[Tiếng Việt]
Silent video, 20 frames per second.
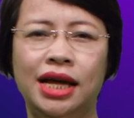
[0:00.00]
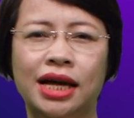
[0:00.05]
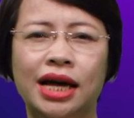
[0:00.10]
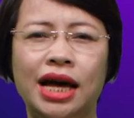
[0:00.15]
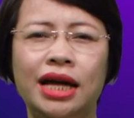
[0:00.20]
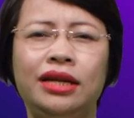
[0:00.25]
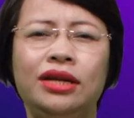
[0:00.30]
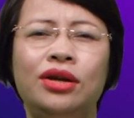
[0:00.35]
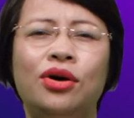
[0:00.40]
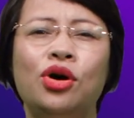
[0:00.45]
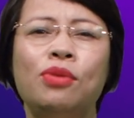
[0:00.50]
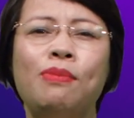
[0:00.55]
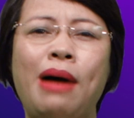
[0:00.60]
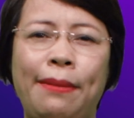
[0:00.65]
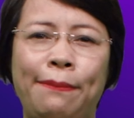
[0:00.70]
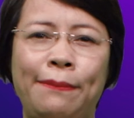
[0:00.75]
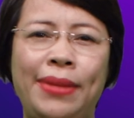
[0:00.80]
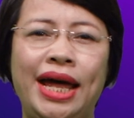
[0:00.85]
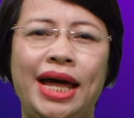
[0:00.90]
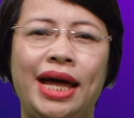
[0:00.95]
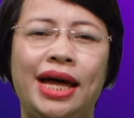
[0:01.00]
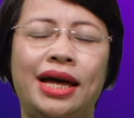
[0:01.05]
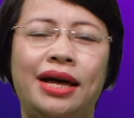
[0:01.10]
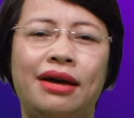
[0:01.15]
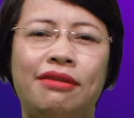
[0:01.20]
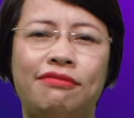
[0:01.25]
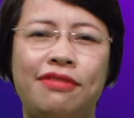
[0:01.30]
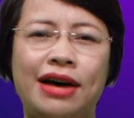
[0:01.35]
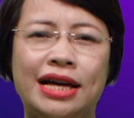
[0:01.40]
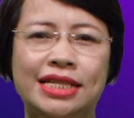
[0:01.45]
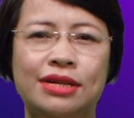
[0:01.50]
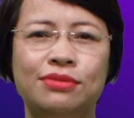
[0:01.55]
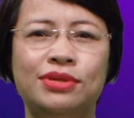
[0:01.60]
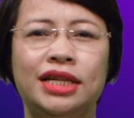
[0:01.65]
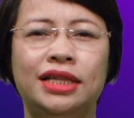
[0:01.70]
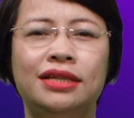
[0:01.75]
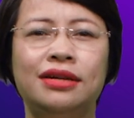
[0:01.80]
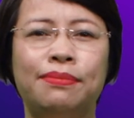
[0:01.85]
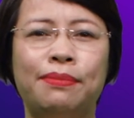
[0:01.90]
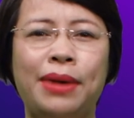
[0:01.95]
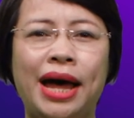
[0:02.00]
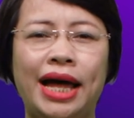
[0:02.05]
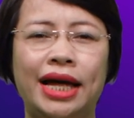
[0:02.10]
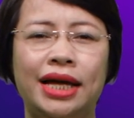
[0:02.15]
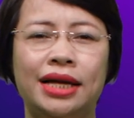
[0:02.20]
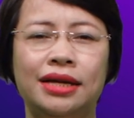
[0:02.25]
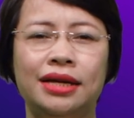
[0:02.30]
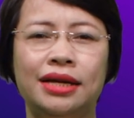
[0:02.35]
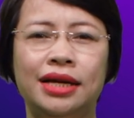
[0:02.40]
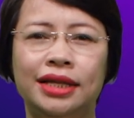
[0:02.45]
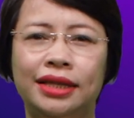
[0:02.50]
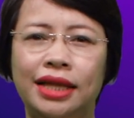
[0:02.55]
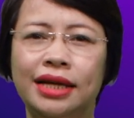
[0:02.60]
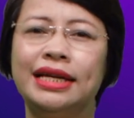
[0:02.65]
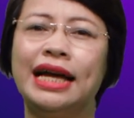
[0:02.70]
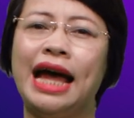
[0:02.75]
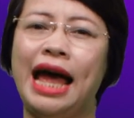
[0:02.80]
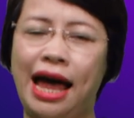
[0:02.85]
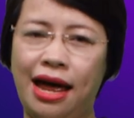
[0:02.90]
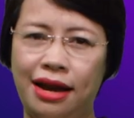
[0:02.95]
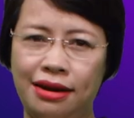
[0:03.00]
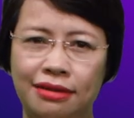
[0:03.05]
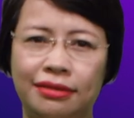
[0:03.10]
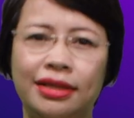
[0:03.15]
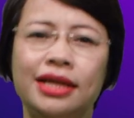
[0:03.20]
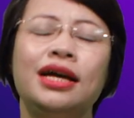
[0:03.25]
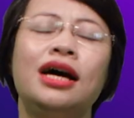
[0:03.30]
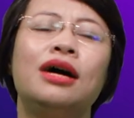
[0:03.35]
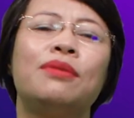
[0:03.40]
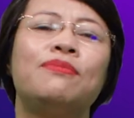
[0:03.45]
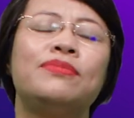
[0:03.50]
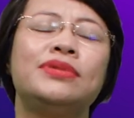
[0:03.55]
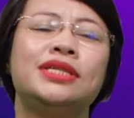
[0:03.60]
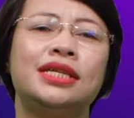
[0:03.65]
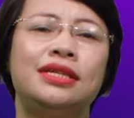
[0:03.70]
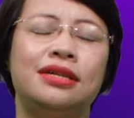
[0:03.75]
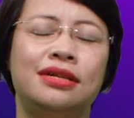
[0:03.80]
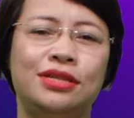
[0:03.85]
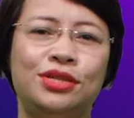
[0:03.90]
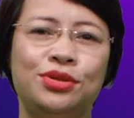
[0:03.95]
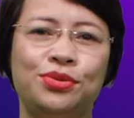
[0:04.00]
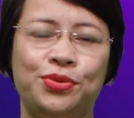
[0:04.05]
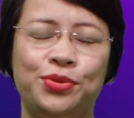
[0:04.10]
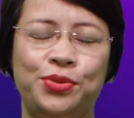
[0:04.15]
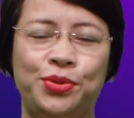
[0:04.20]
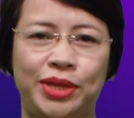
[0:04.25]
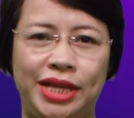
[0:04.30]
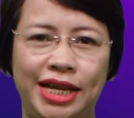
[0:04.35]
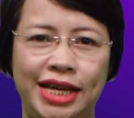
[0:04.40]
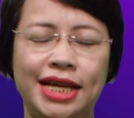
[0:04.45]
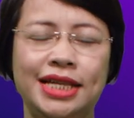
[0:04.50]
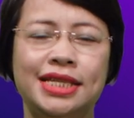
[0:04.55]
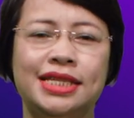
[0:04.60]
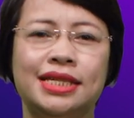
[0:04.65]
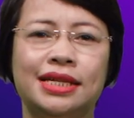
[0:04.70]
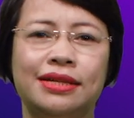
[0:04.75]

kết nối bạn bè và giao dịch thương mại, tất cả được tích hợp trên ứng dụng của TNEX.